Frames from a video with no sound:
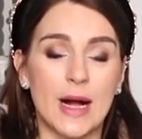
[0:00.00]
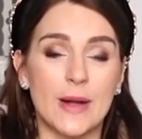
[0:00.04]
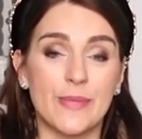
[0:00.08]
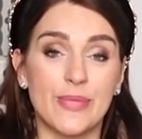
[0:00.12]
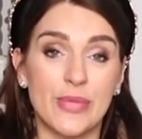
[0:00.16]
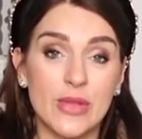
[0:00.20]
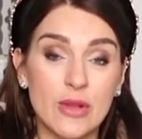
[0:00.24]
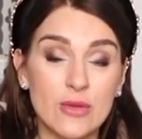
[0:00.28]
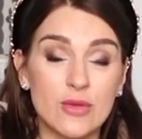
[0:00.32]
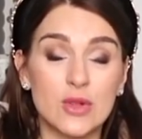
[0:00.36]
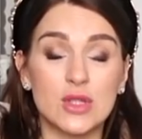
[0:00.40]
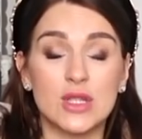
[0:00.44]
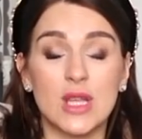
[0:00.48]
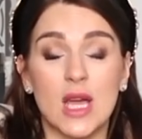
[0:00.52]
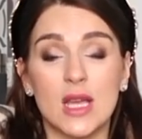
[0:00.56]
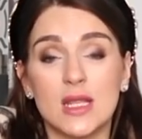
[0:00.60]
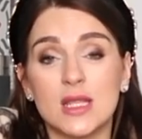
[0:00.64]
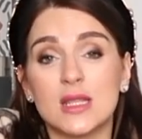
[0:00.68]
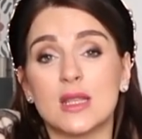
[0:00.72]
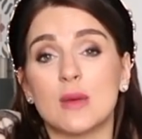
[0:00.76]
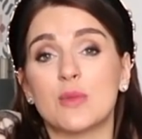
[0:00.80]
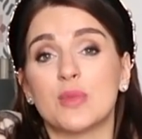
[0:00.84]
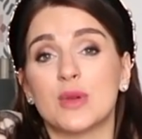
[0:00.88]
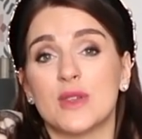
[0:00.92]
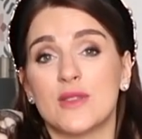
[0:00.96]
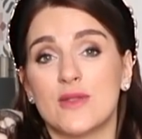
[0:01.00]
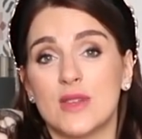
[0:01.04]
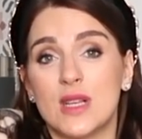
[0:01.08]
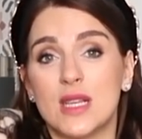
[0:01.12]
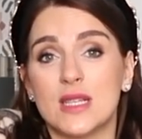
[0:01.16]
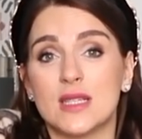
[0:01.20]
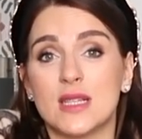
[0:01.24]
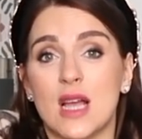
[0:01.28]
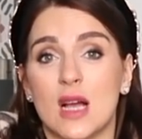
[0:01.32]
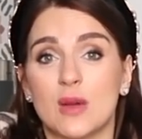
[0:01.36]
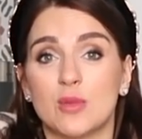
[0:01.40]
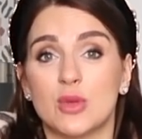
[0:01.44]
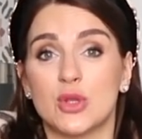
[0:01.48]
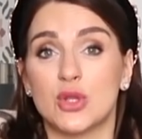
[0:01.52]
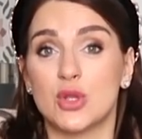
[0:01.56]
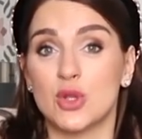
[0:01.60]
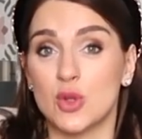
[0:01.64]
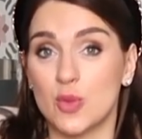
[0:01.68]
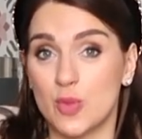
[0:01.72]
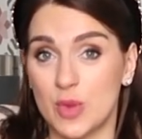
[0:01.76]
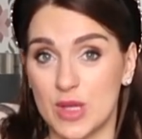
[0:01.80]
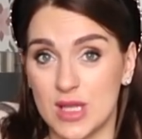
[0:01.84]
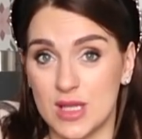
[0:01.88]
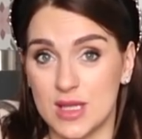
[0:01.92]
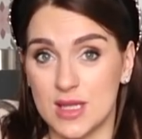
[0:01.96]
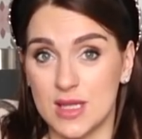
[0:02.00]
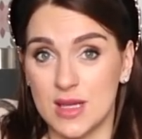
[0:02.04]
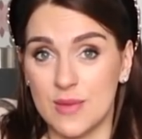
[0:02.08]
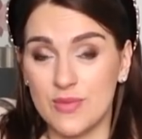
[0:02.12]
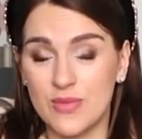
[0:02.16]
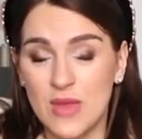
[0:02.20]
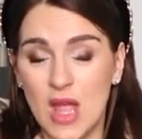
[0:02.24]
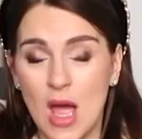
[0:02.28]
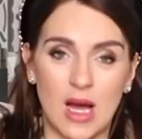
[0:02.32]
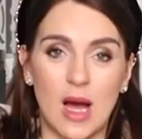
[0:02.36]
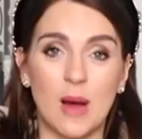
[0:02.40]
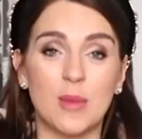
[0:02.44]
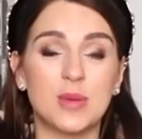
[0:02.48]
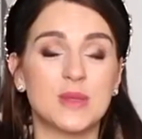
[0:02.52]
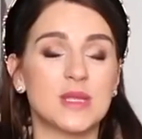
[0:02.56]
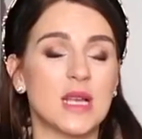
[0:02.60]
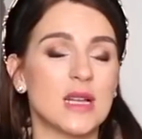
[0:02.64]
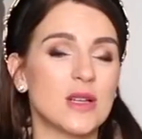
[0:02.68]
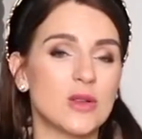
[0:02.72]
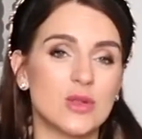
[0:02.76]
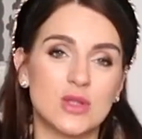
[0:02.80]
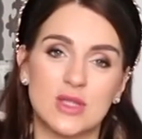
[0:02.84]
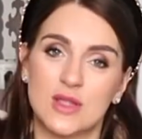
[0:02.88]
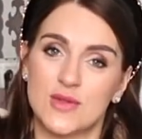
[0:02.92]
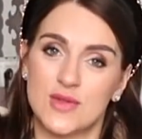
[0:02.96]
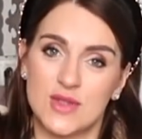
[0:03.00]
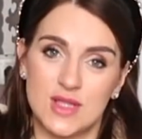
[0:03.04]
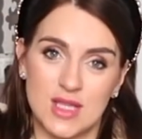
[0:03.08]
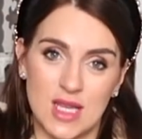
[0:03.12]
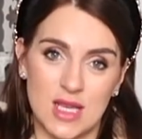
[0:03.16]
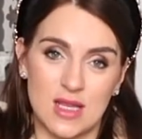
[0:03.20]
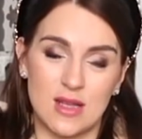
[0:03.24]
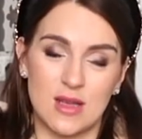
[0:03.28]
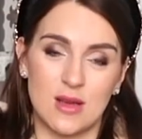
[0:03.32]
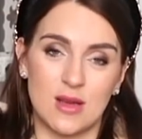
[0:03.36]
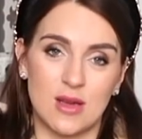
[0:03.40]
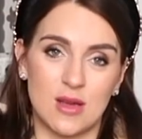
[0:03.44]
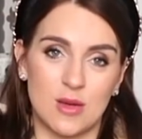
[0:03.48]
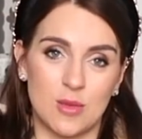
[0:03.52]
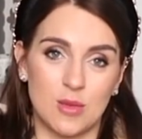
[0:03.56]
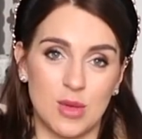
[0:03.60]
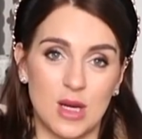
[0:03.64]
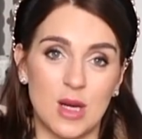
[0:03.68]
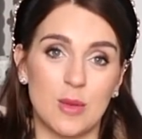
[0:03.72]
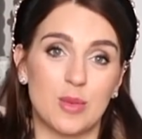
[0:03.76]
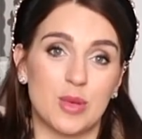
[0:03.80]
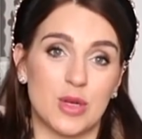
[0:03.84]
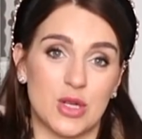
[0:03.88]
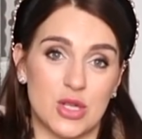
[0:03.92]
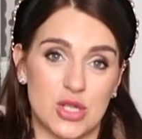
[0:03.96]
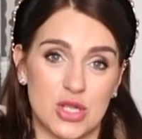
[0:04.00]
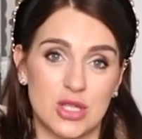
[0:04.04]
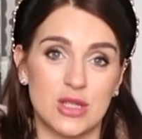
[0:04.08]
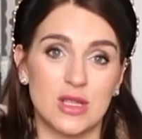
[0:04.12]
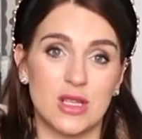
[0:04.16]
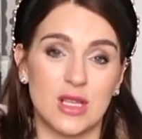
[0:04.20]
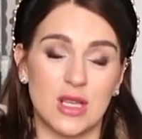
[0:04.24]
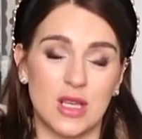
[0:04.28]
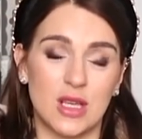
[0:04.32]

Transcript: ну вот, и они там появились как бы сюрпризом. Абсолютно все э, были поражены